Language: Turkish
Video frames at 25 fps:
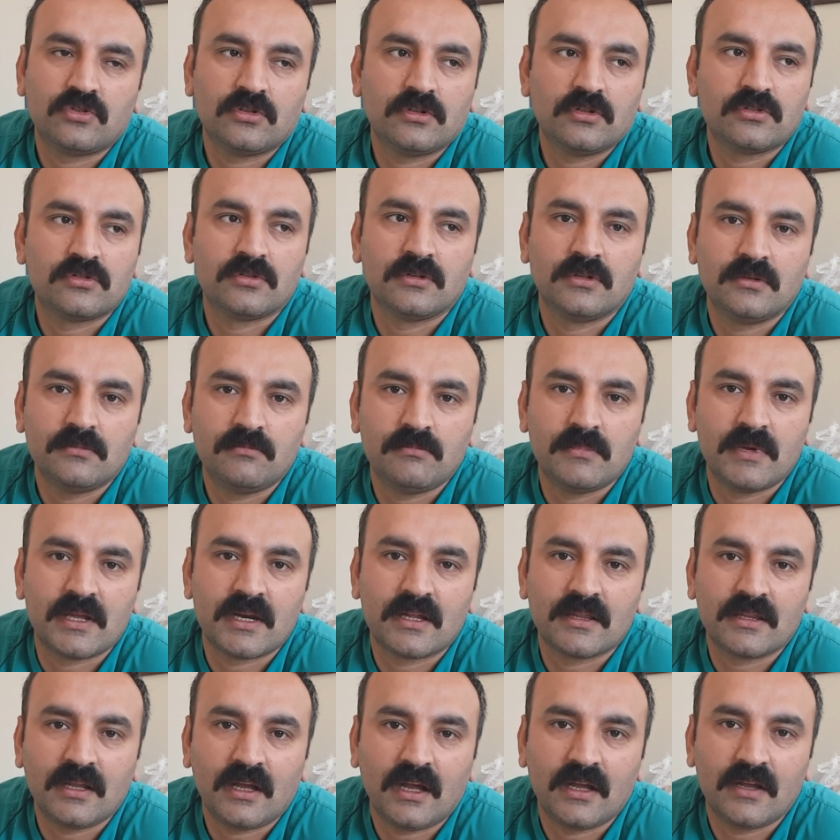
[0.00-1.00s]
şöyle söyleyeyim.
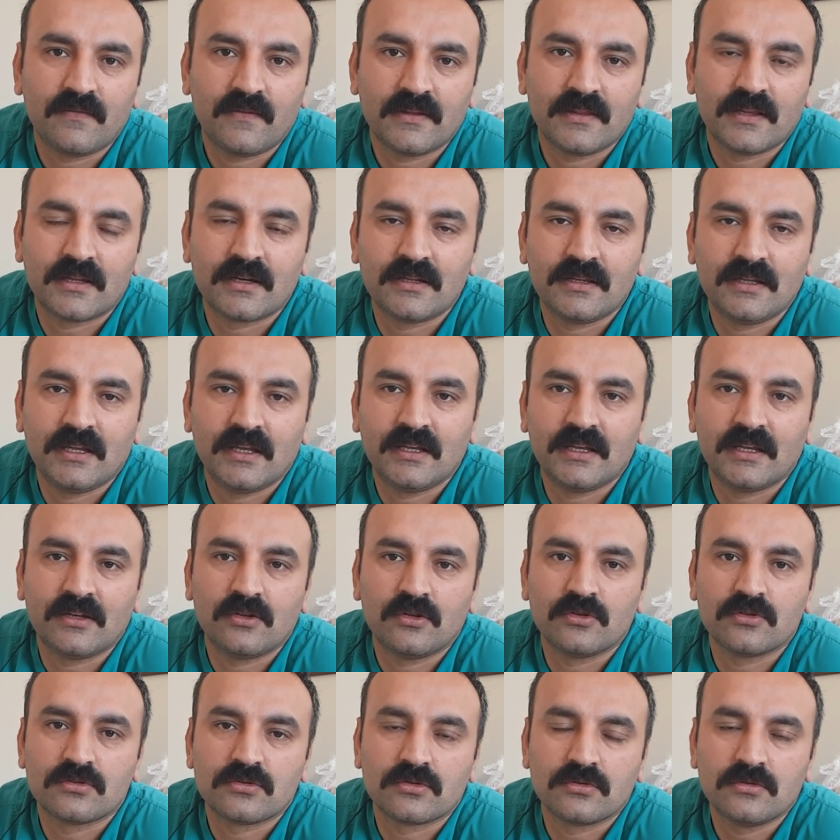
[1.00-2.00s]
Merada hayvanları niye
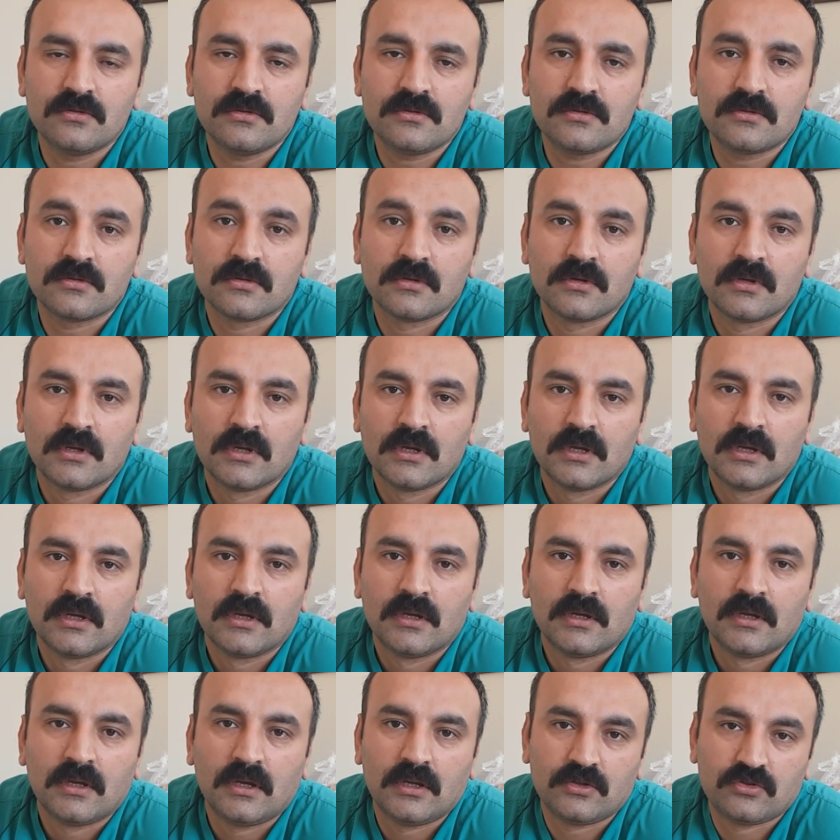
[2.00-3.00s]
yayıyorsunuz?
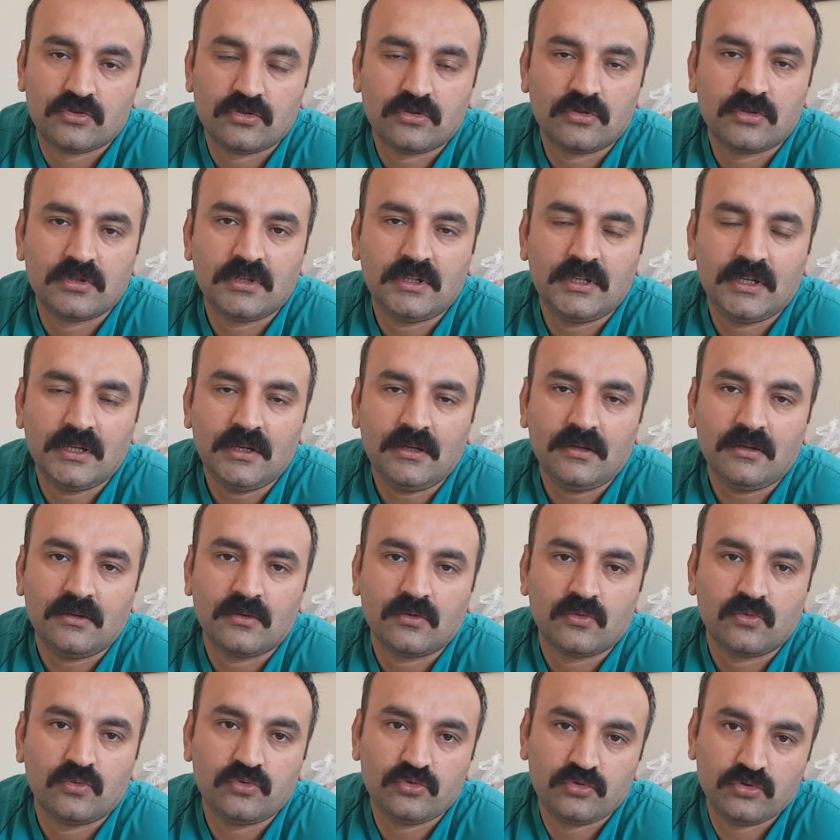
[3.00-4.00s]
E çünkü niye?
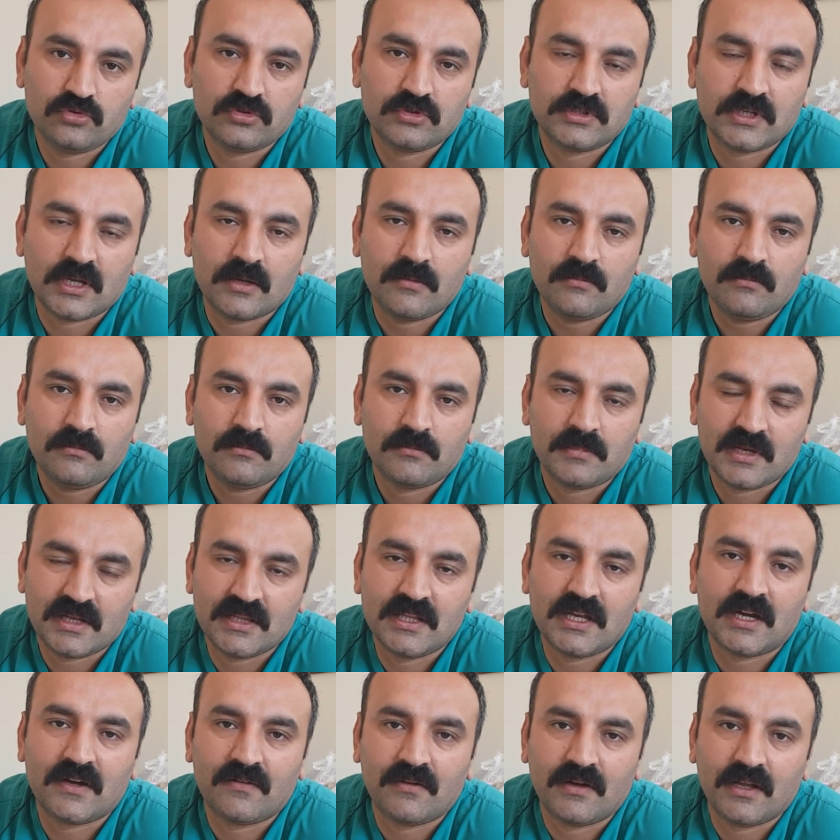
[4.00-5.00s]
Ucuz yem,
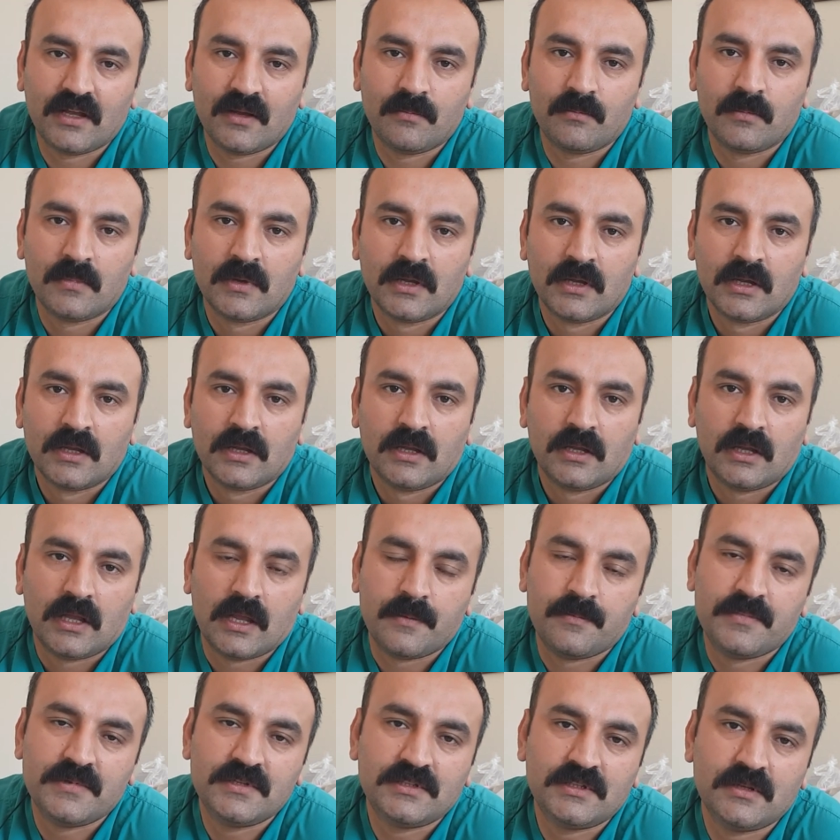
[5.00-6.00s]
bedava yem.
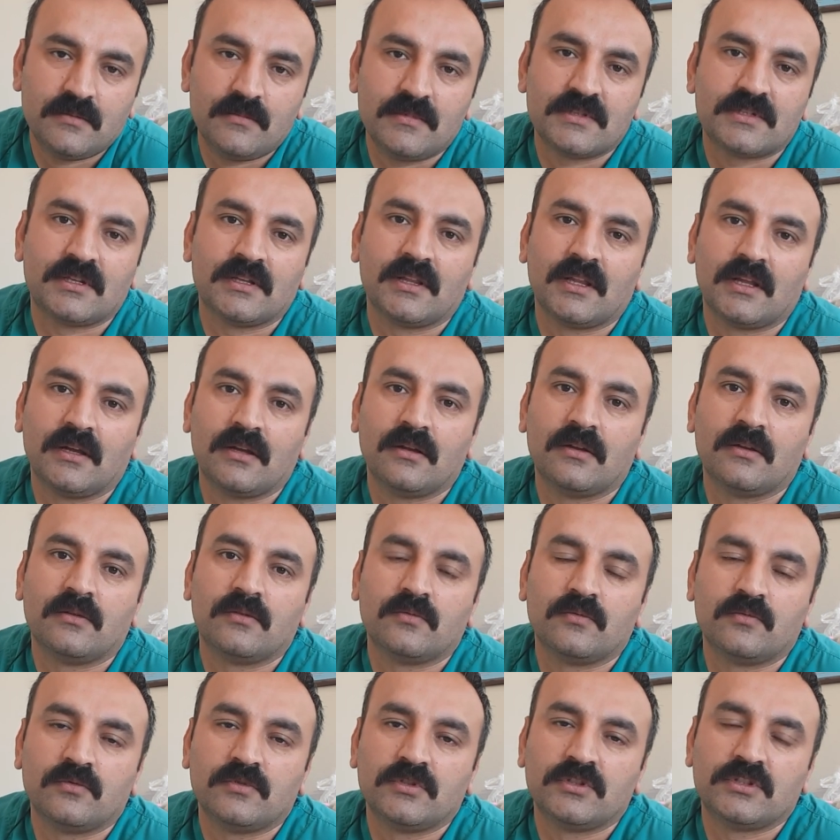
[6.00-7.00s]
E biz de mesela
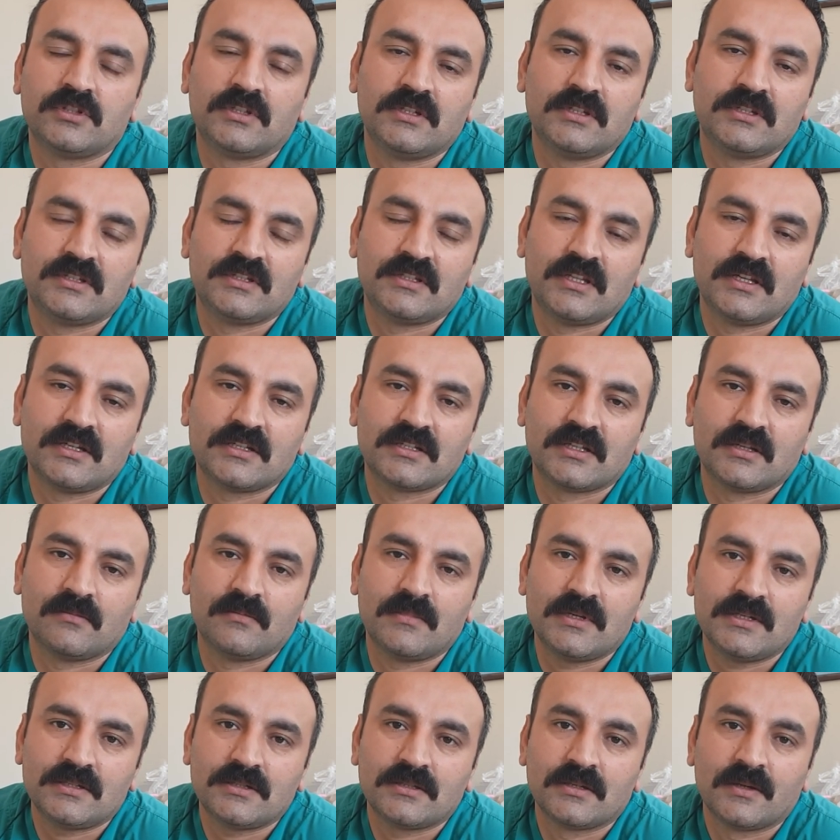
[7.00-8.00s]
işte ister
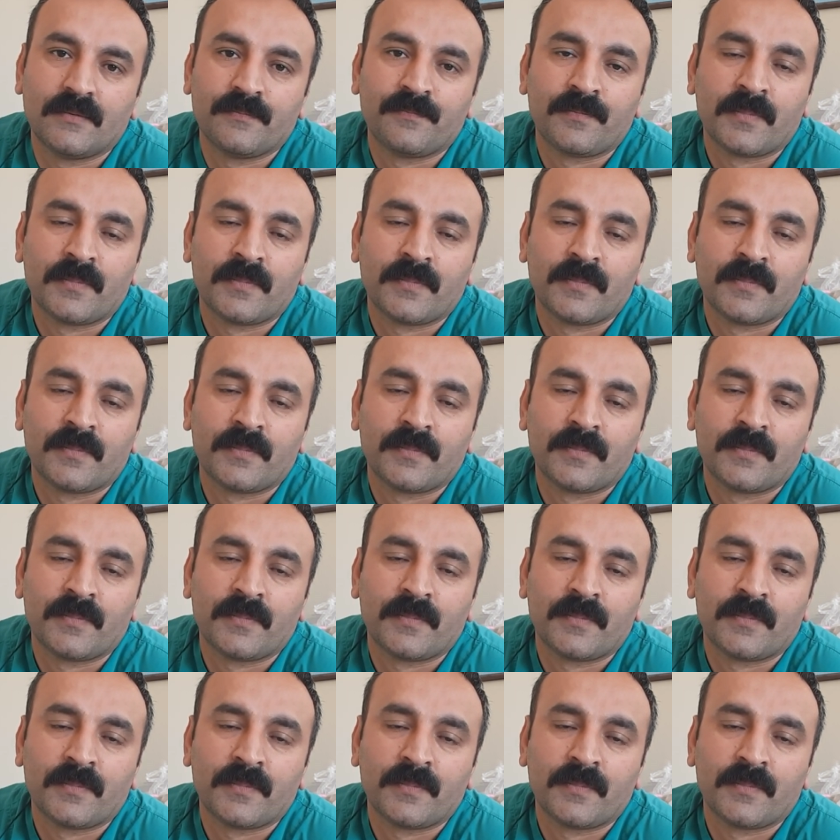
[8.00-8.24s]
istemez